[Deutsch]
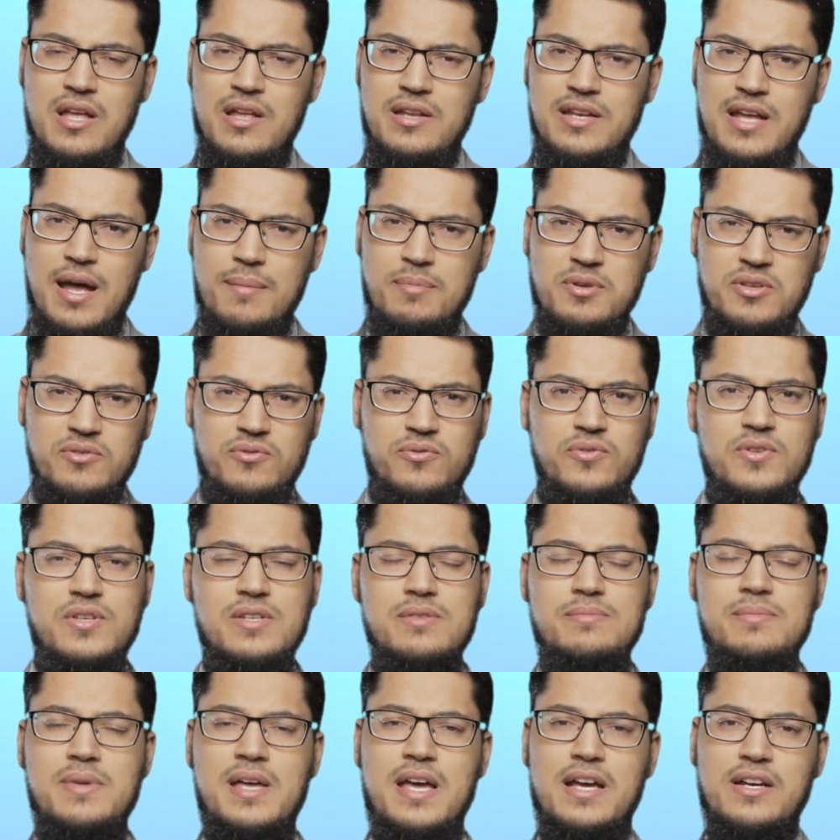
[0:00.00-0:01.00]
da habe ich
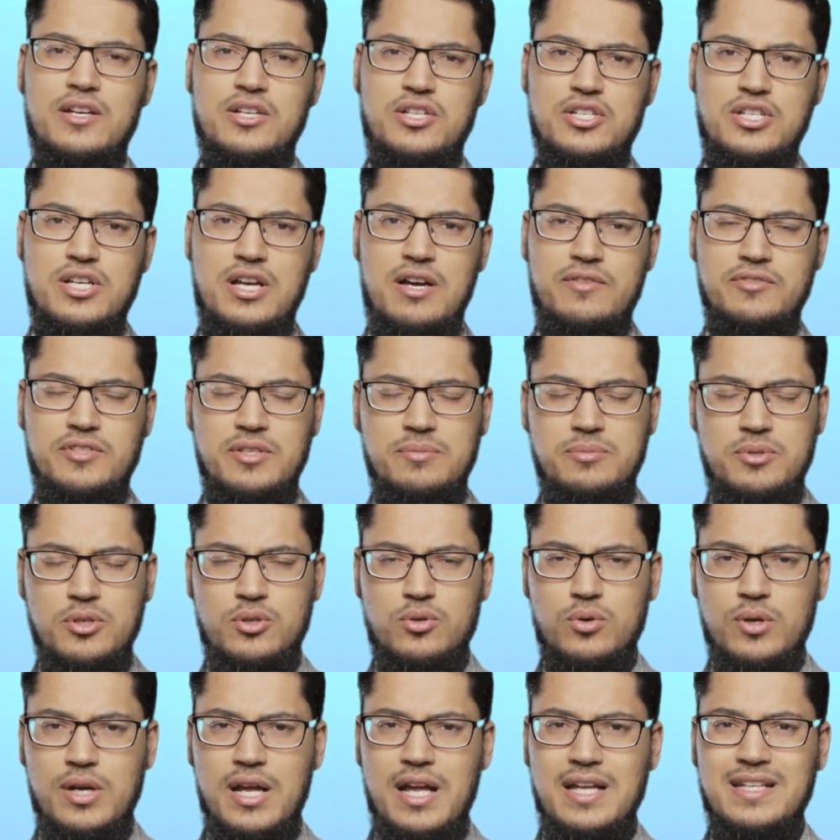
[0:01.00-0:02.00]
viel mehr geschafft, ich habe den
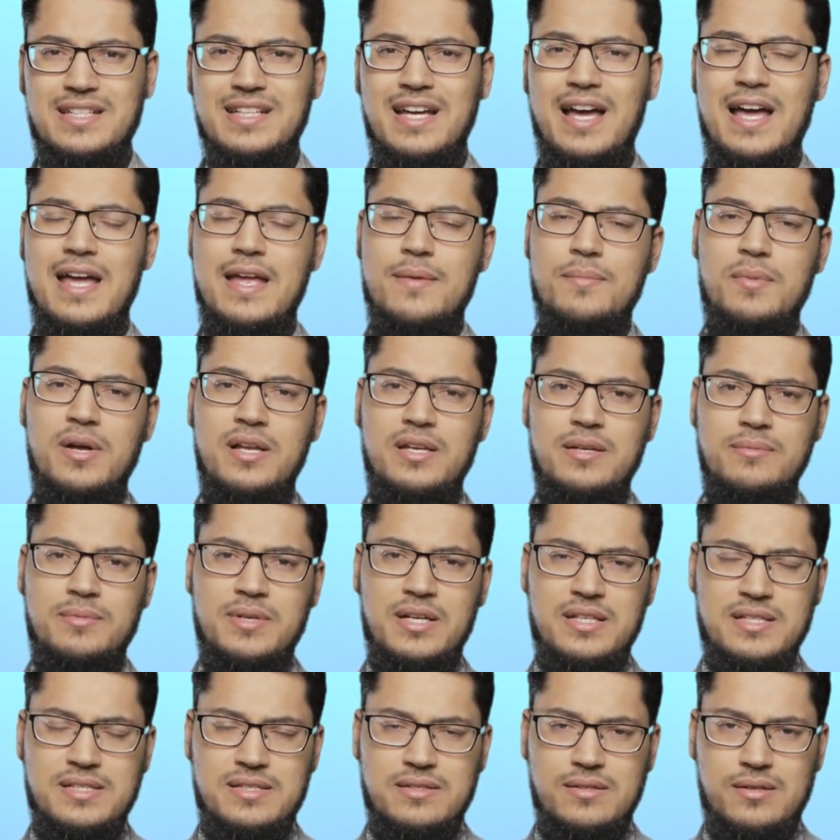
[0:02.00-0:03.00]
Koran dreimal im
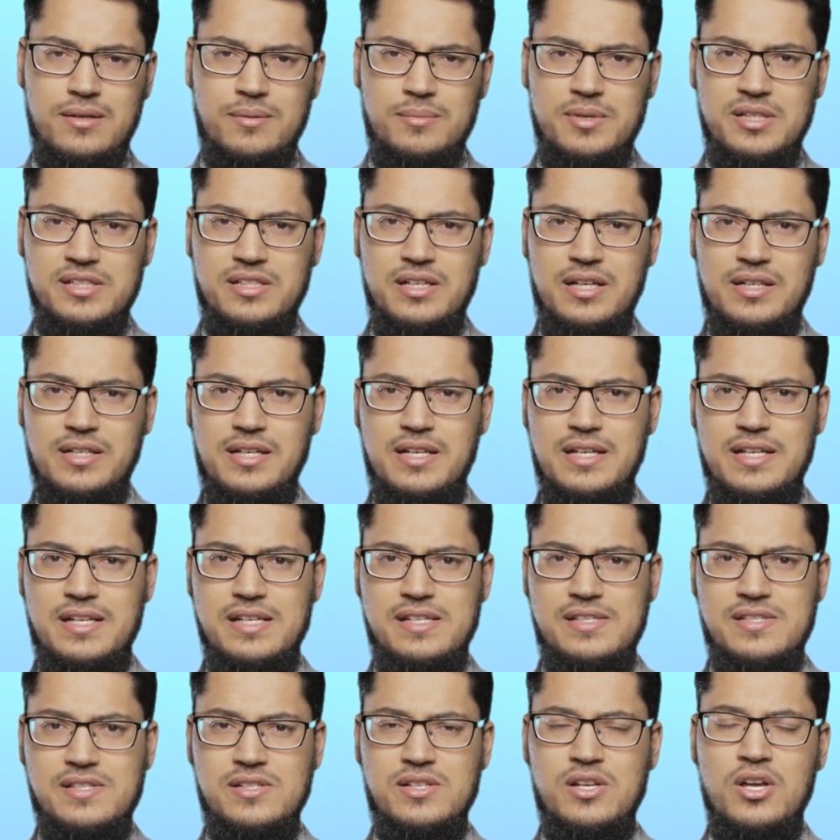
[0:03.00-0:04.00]
ganzen Ramadan
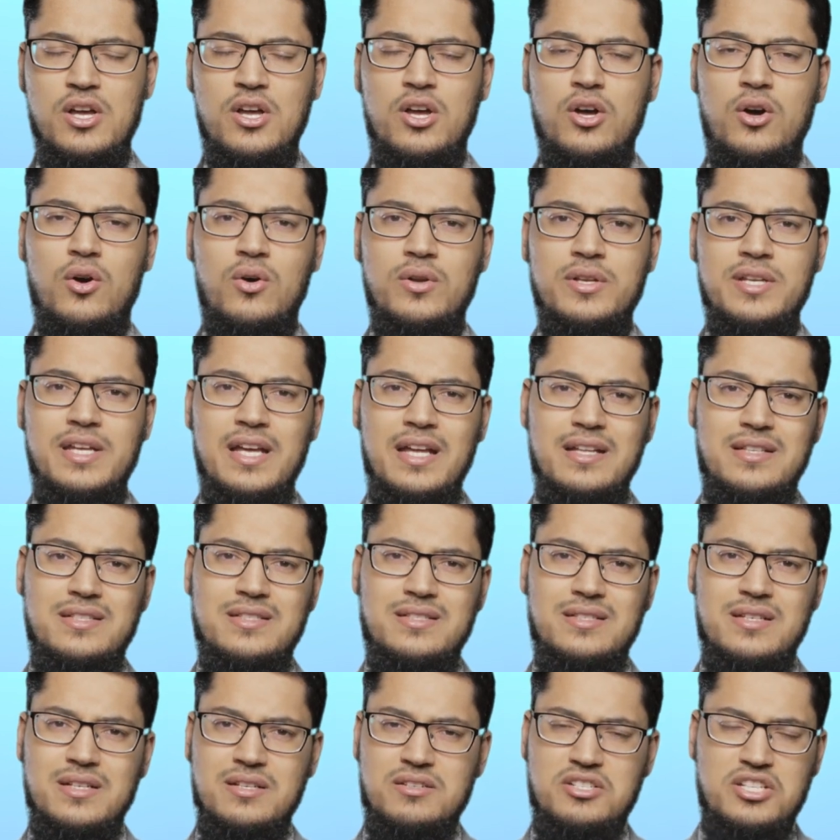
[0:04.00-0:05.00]
gelesen und
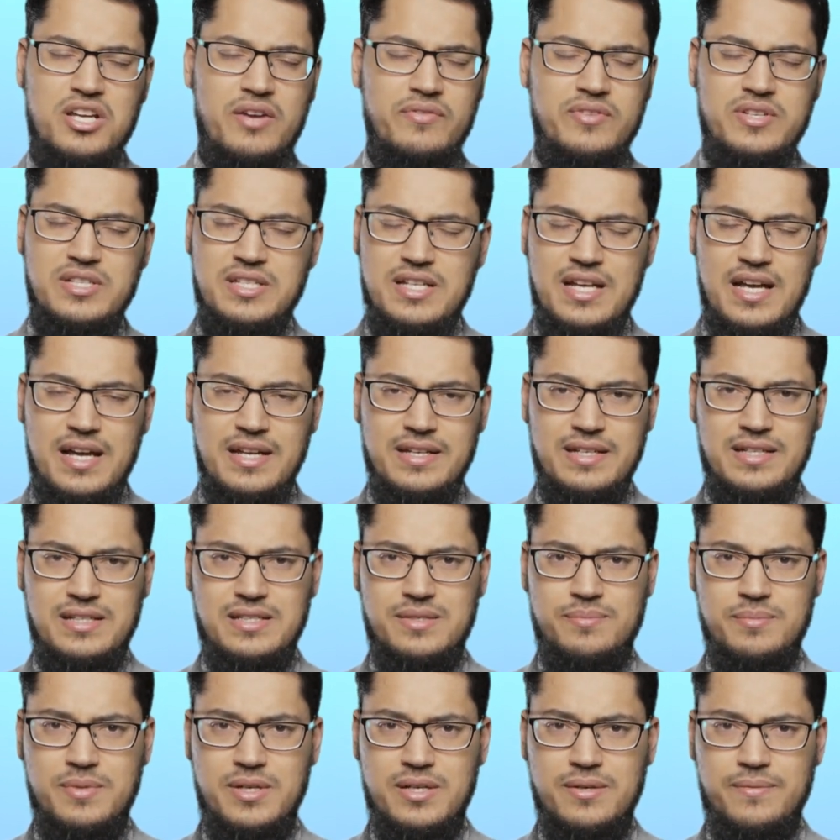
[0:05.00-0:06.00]
jetzt schaffe ich gar
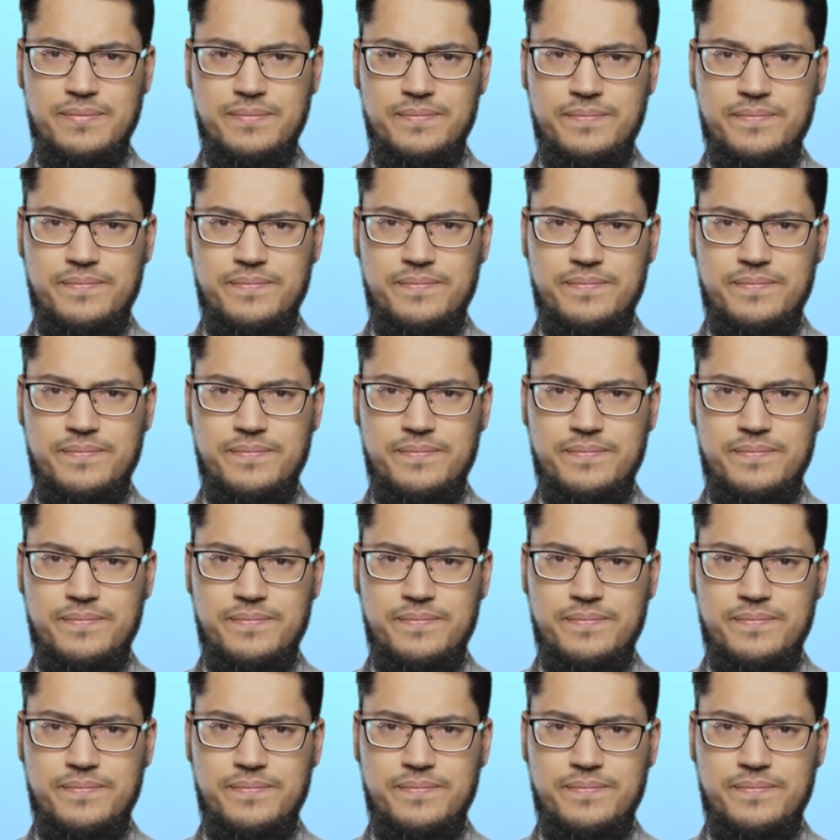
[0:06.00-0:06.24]
nichts mehr.